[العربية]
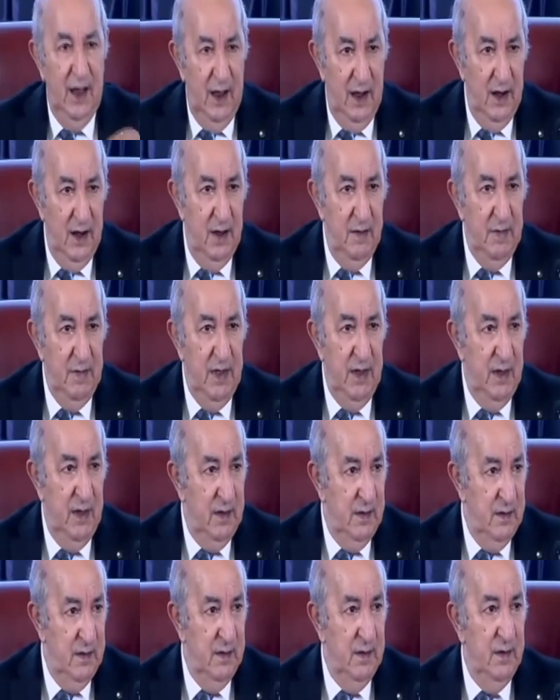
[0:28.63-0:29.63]
العالمي
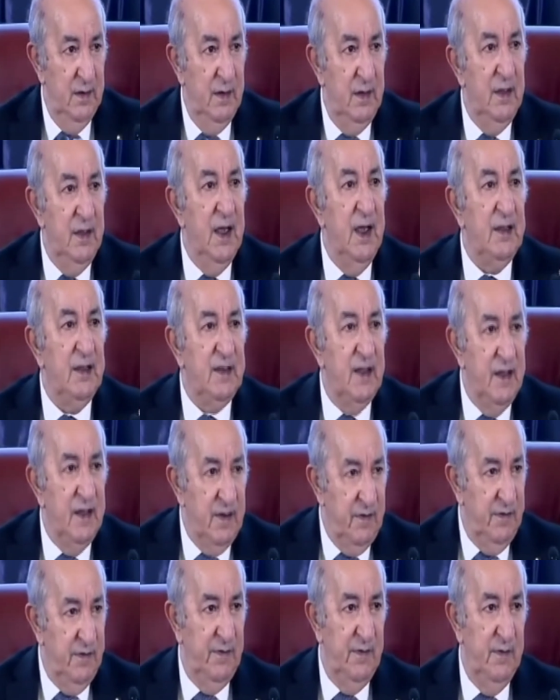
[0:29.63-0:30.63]

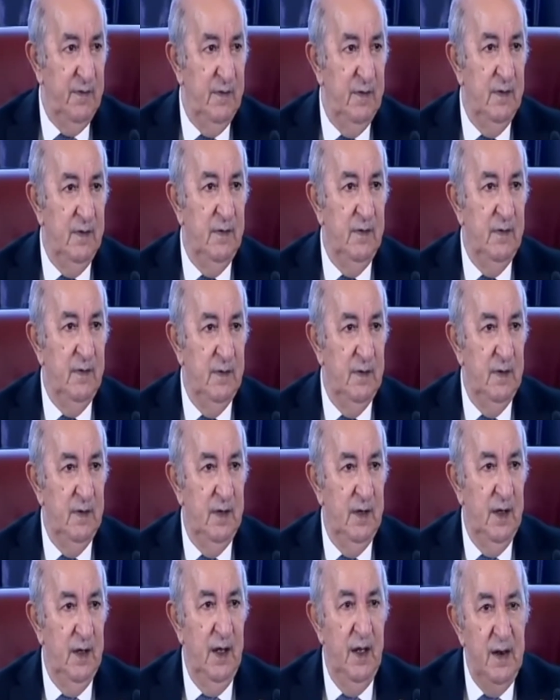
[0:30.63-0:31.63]
يعترف
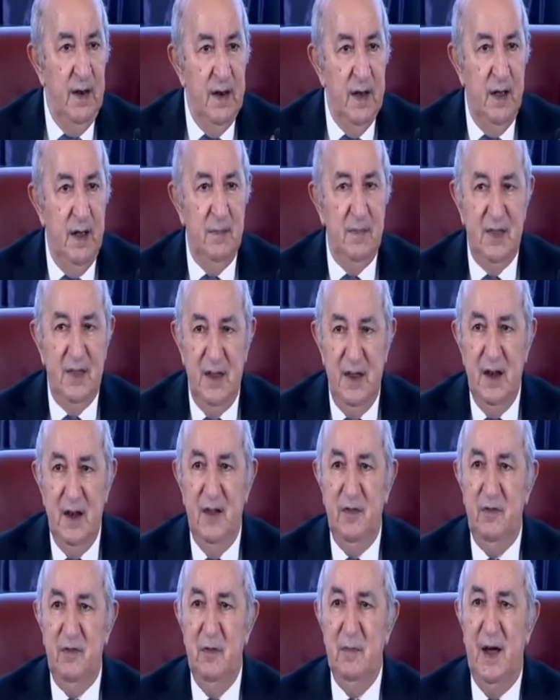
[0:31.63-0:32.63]
أن
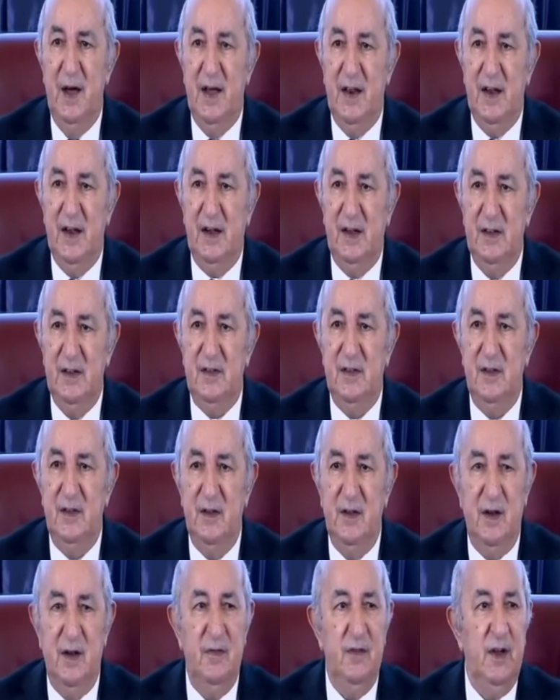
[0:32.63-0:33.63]
بدينا في معركة
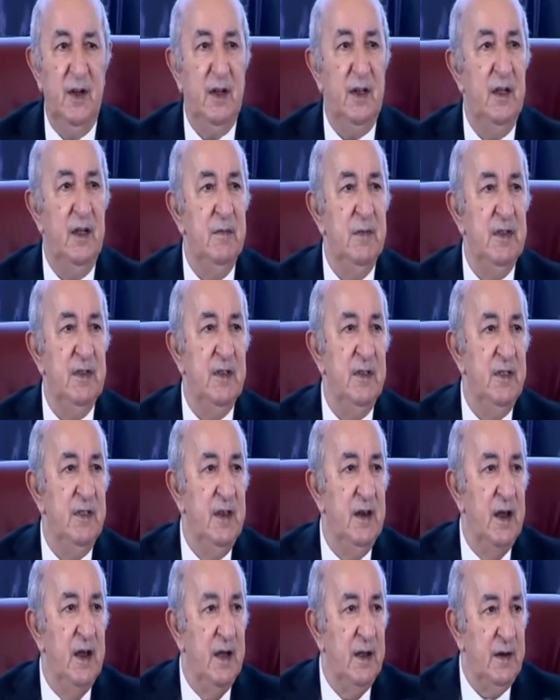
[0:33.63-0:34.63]
رفع قيمة
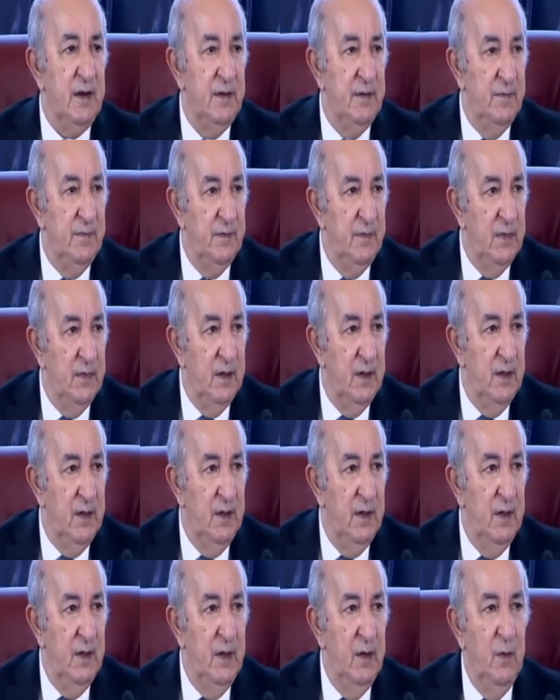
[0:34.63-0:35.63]
الدينار
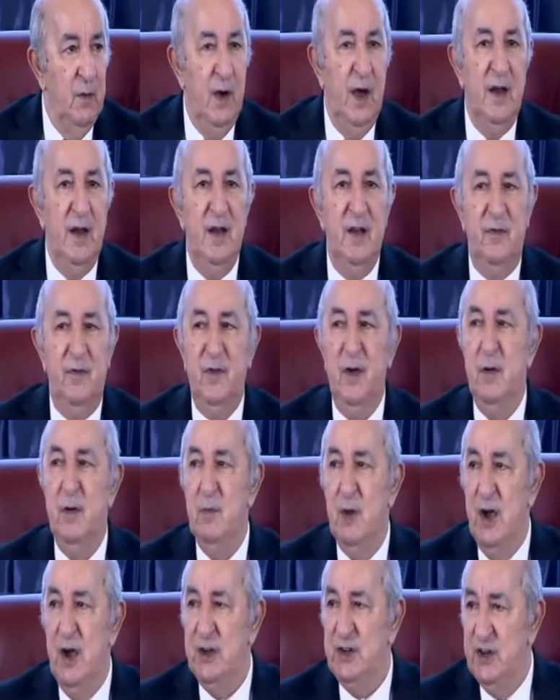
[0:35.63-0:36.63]
وأن فيه
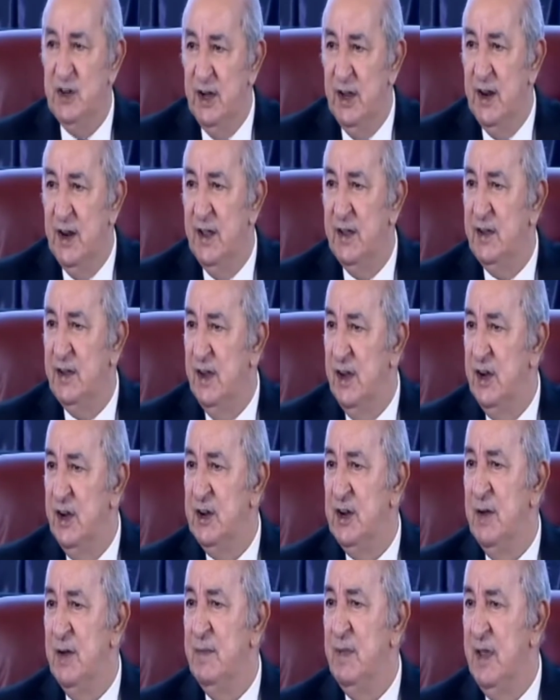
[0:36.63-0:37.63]
مؤشرات
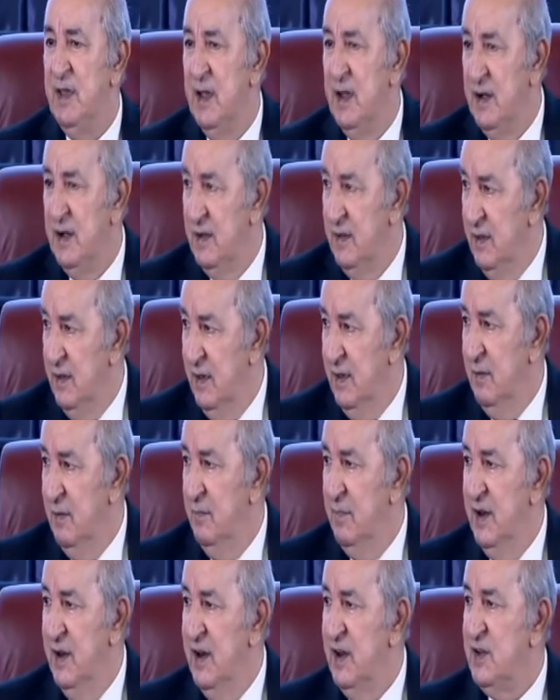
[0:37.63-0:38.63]
إيجابية
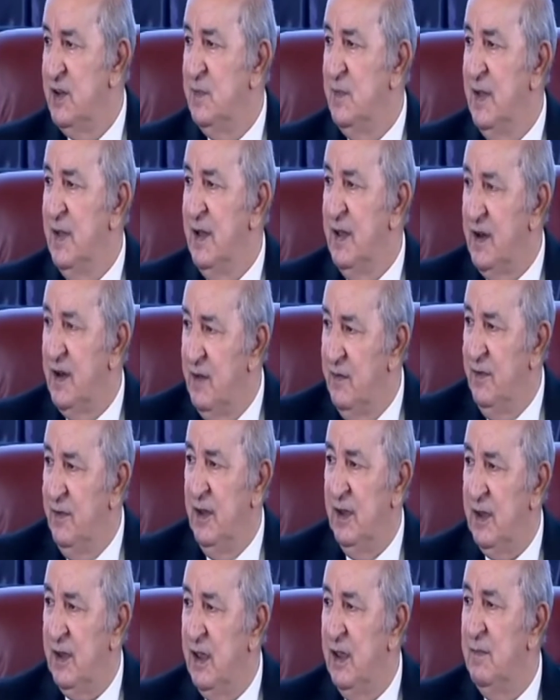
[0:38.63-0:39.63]
بالنسبة
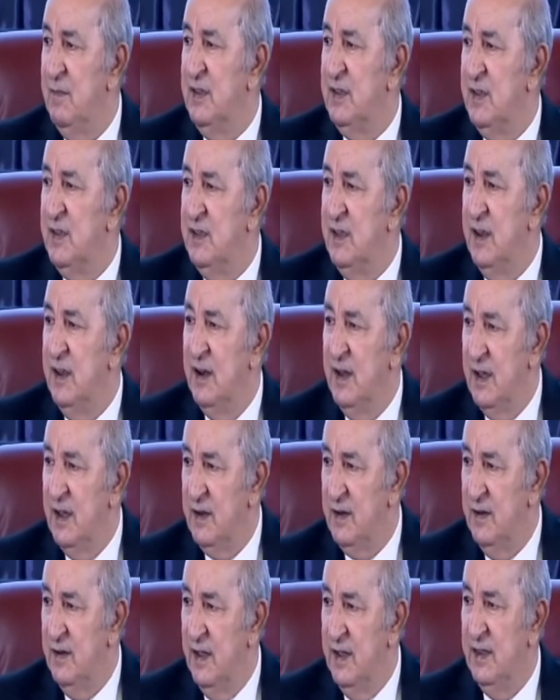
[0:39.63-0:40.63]
رفع قيمة
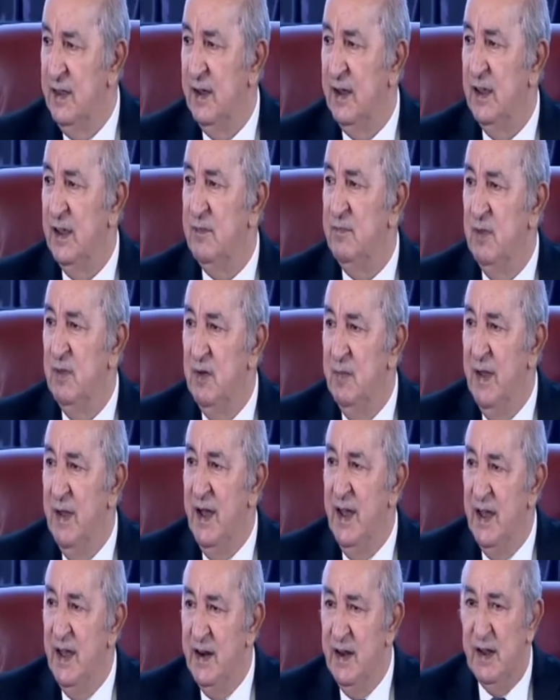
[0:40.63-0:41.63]
الدينار هذه كانت من
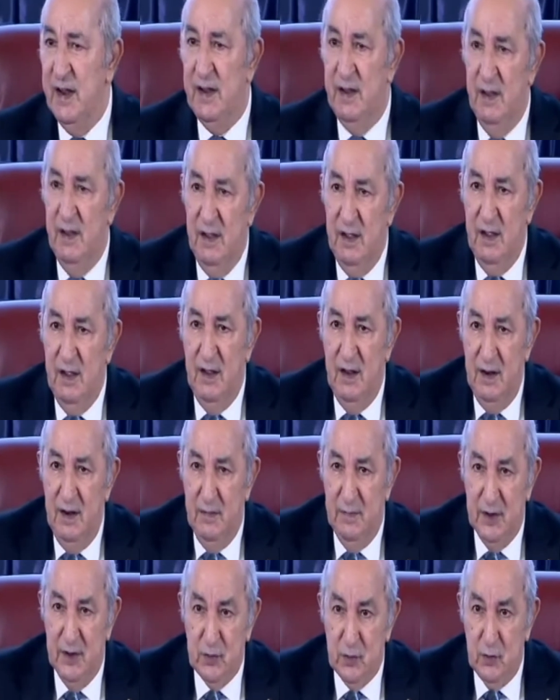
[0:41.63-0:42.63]
المعارك
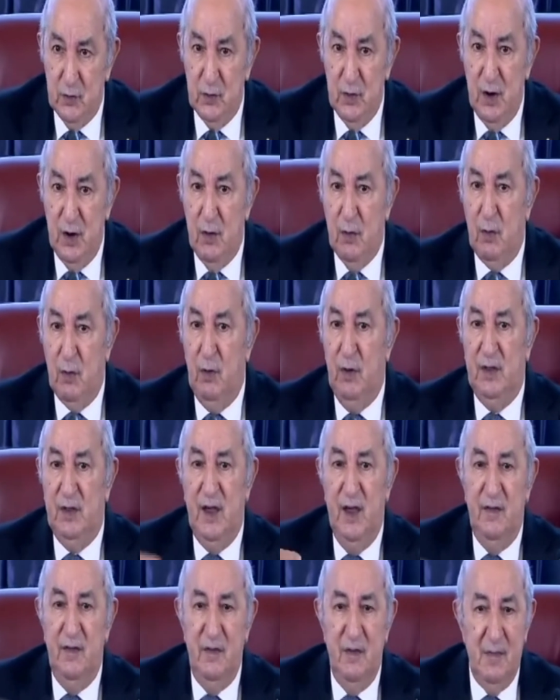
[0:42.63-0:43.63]
اللي باش خدوها
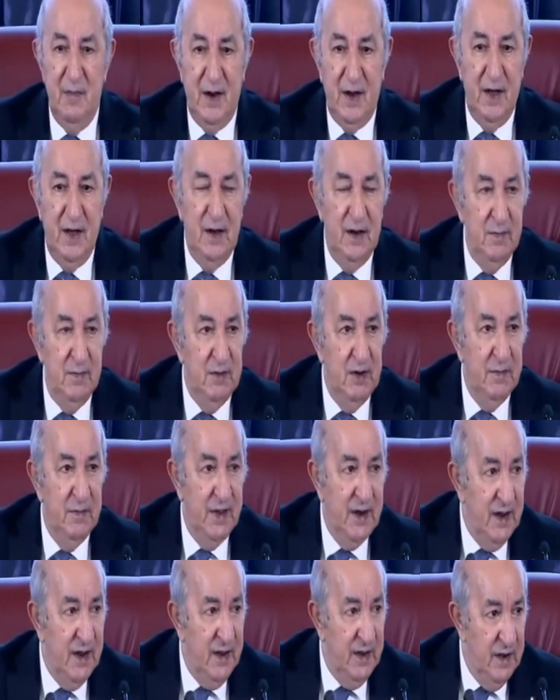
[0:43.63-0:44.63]
وقلتها في مرحلة من
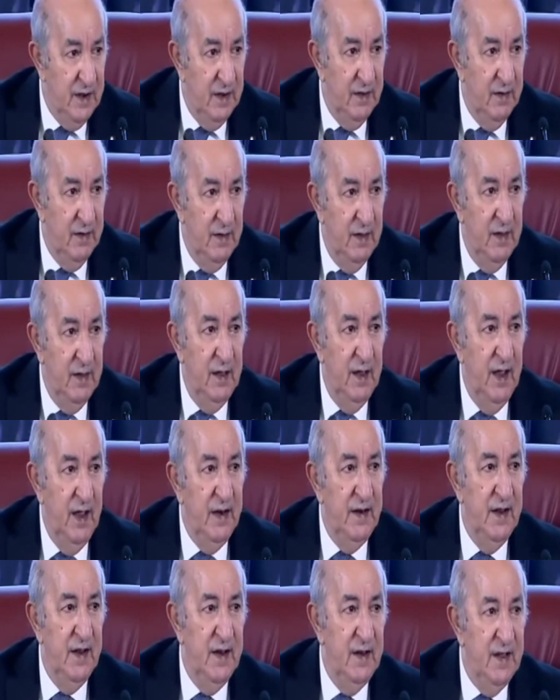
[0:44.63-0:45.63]
المراحل
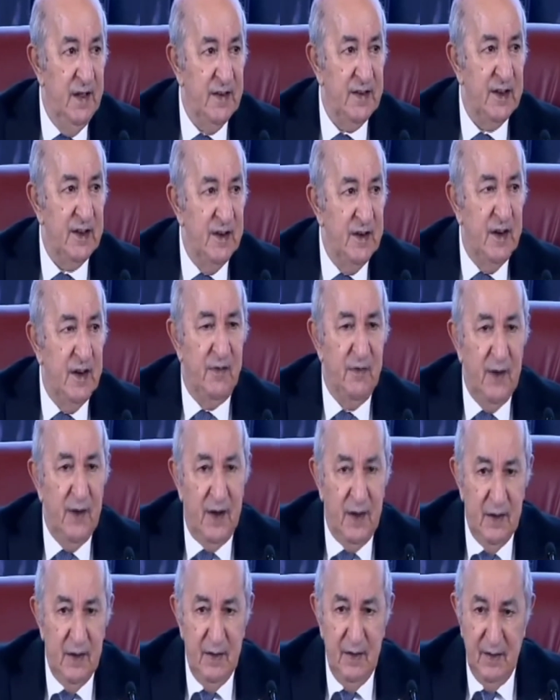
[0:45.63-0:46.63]
أننا
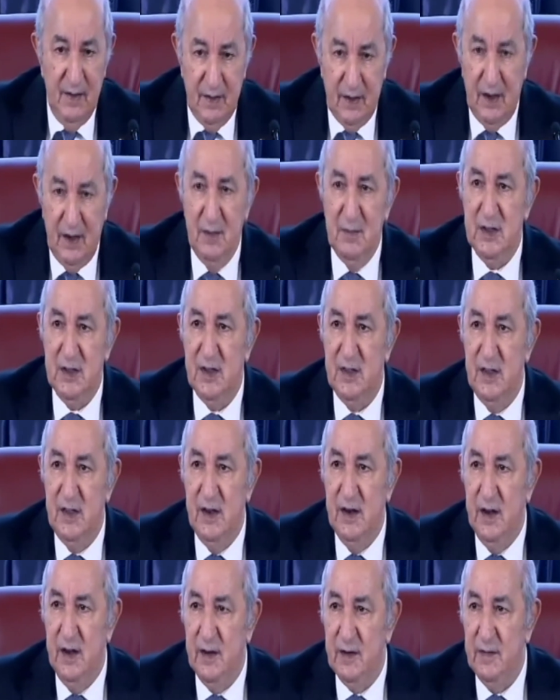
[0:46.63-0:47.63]
سنرفع قيمة
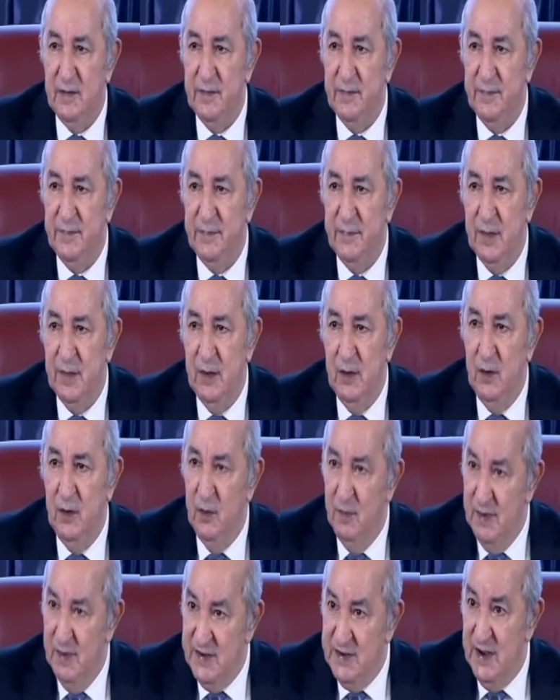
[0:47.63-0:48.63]
الدينار
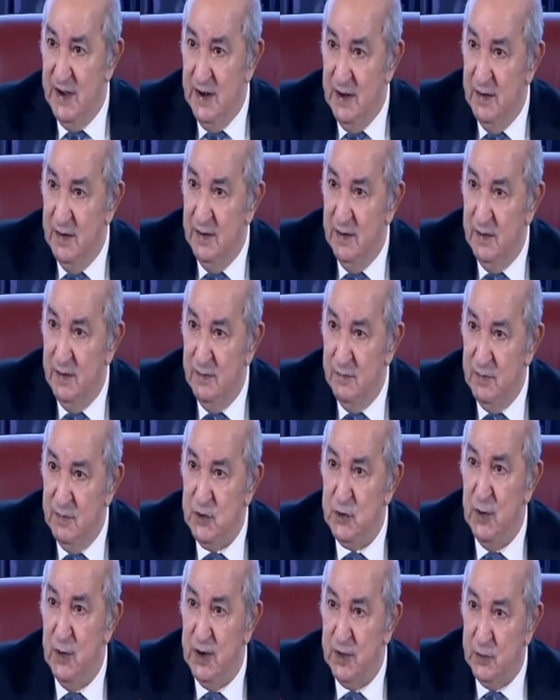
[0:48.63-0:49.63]
ومازال
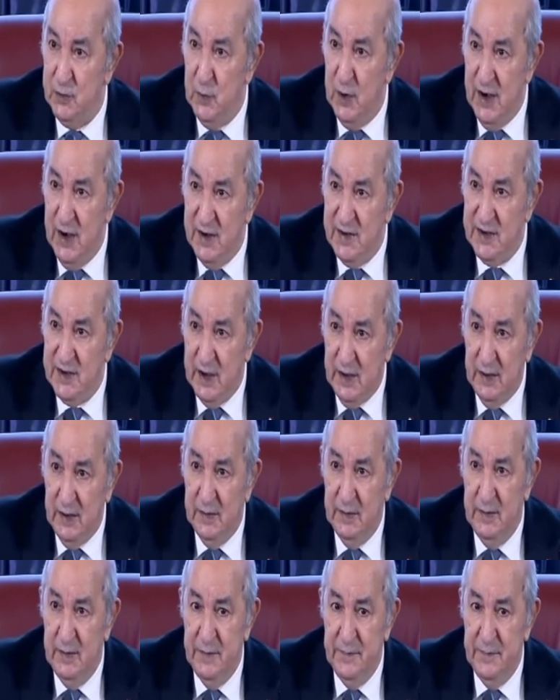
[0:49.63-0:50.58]
مشوار طويل صح